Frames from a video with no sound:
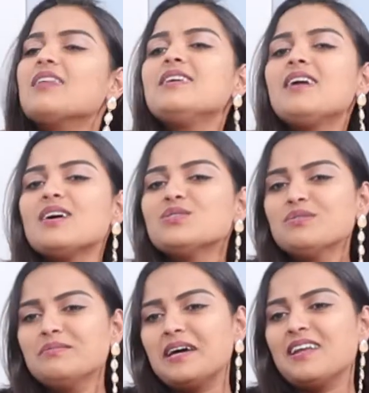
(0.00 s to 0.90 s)
అది కాదు
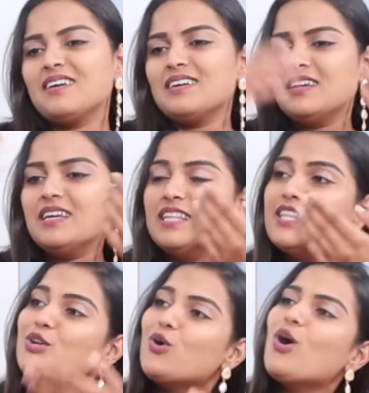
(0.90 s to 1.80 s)
మరి
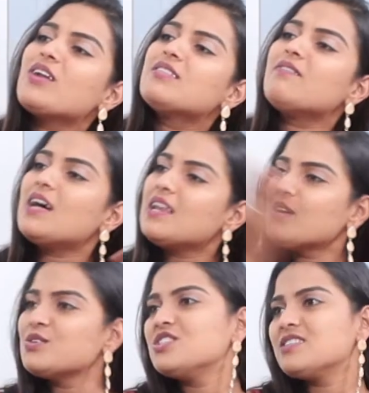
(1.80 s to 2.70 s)
హిందీ నార్త్
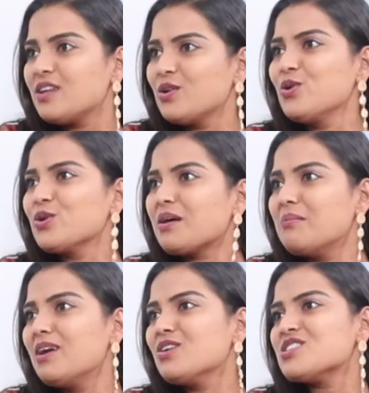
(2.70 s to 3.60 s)
వాళ్ళే వచ్చి తెలుగులో తమిళ్లో